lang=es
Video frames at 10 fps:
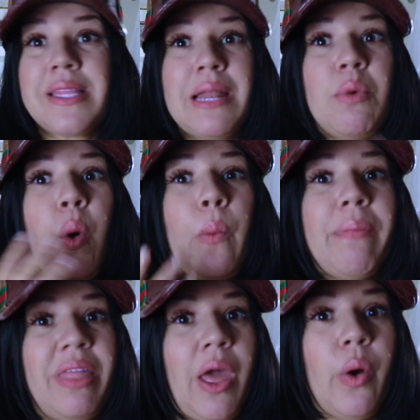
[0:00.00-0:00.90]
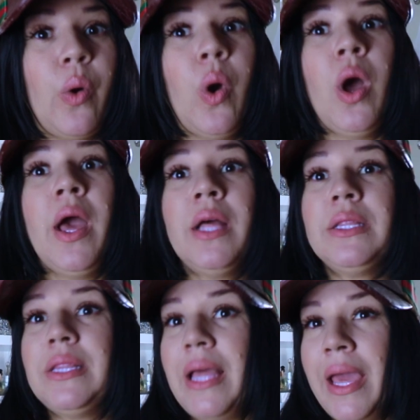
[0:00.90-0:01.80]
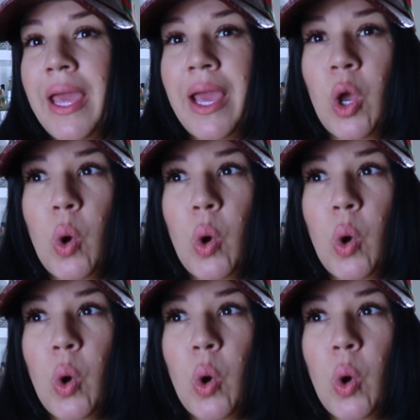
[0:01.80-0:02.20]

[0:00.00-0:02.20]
tenemos un video de